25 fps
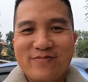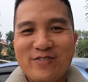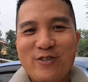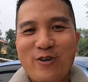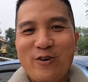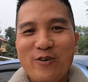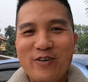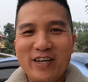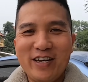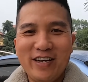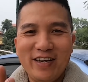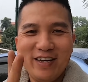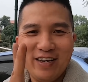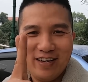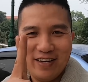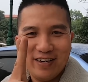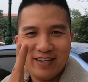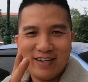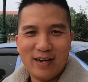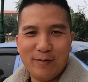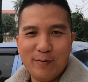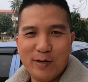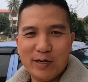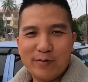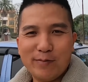Rồi ok,
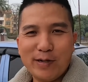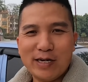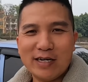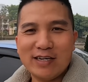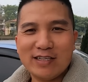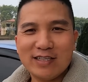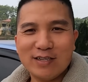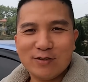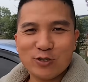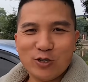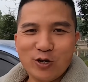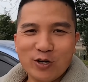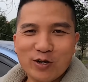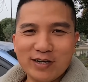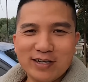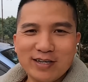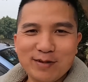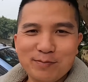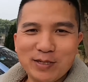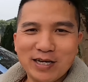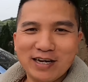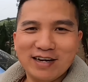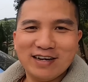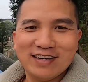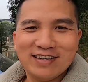cảm ơn các bác đã theo dõi
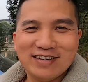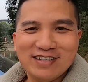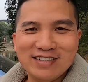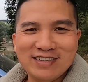clip nha.